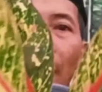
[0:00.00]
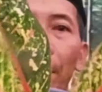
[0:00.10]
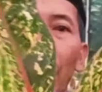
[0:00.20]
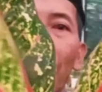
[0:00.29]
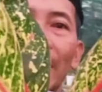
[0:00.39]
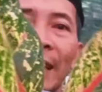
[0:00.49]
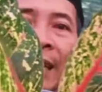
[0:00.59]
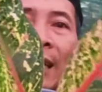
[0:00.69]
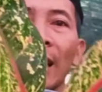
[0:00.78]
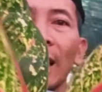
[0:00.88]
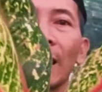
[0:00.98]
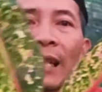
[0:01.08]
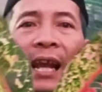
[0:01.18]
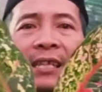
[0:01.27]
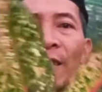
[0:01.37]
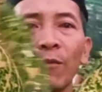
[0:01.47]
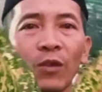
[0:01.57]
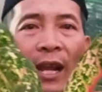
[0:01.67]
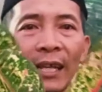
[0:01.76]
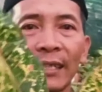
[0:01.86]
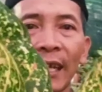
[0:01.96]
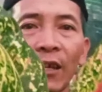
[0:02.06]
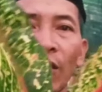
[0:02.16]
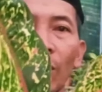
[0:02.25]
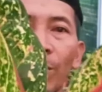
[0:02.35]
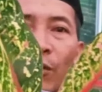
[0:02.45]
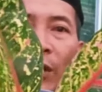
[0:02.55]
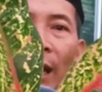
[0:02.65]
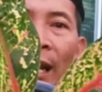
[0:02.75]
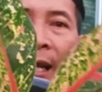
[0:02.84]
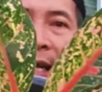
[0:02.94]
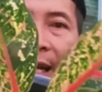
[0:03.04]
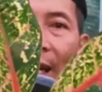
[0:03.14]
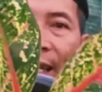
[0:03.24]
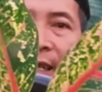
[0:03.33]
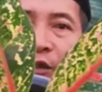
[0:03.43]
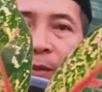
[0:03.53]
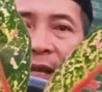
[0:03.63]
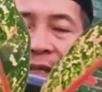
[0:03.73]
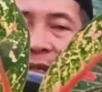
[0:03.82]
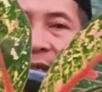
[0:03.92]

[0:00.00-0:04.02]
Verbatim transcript: Berapa masih? Uh, tak kasih murah aja ya Om Bunda. Uh -uh. Ini cuma